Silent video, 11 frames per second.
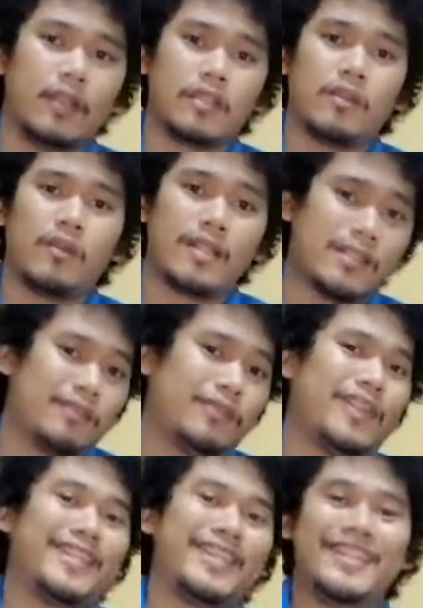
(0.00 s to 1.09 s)
As long as
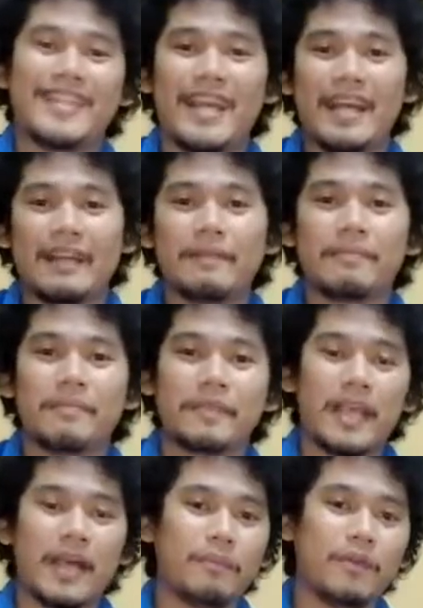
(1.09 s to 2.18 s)
inverter siya.
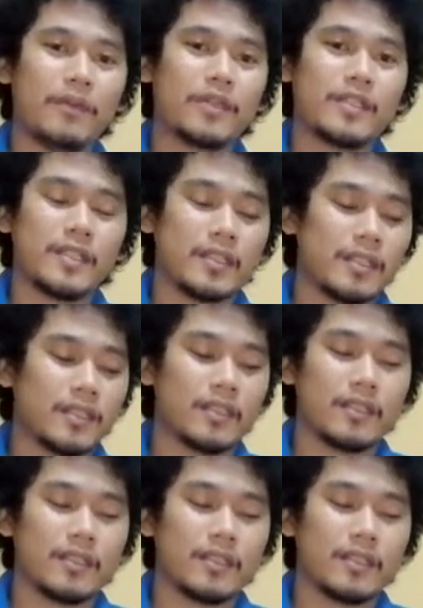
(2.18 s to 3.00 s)
Tapos,